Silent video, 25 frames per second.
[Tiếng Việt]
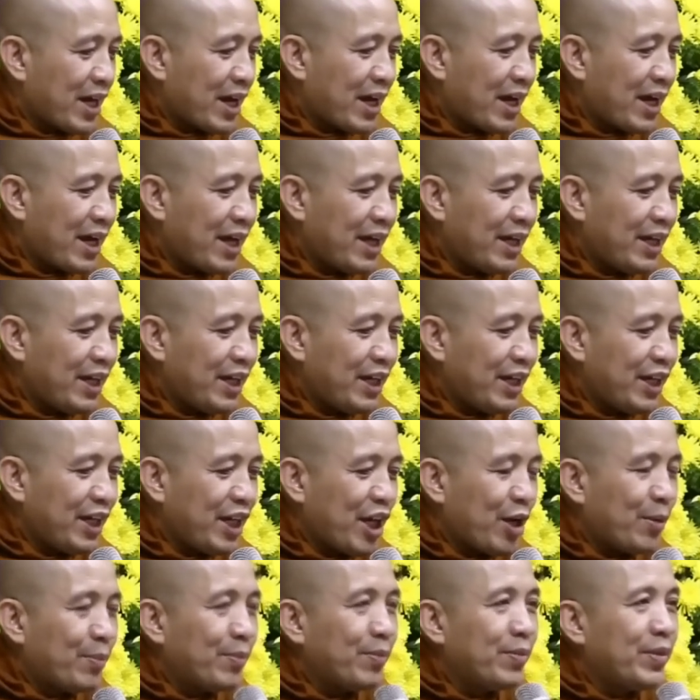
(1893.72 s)

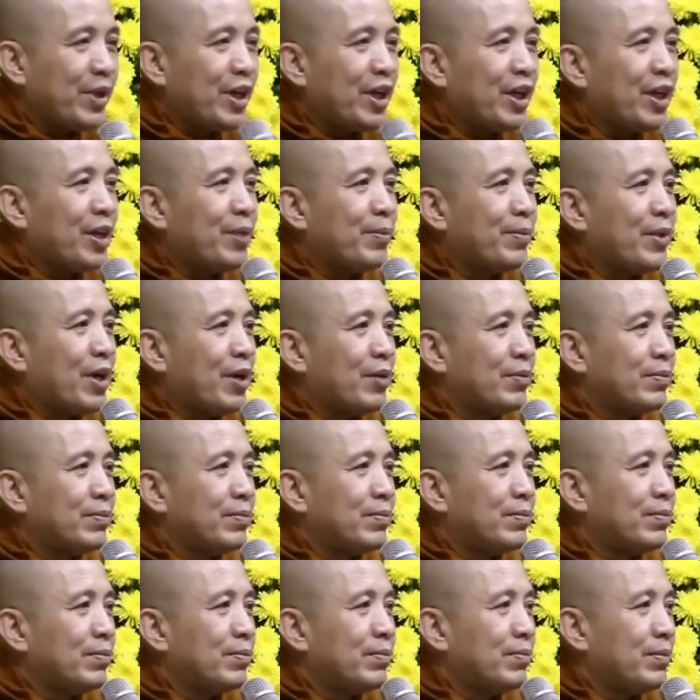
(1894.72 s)
sai đắm à,
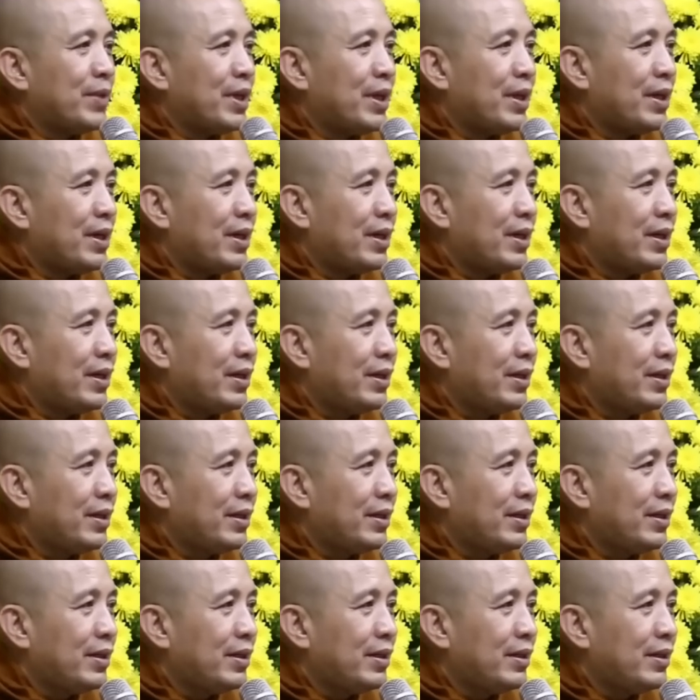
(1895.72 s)
mong mơ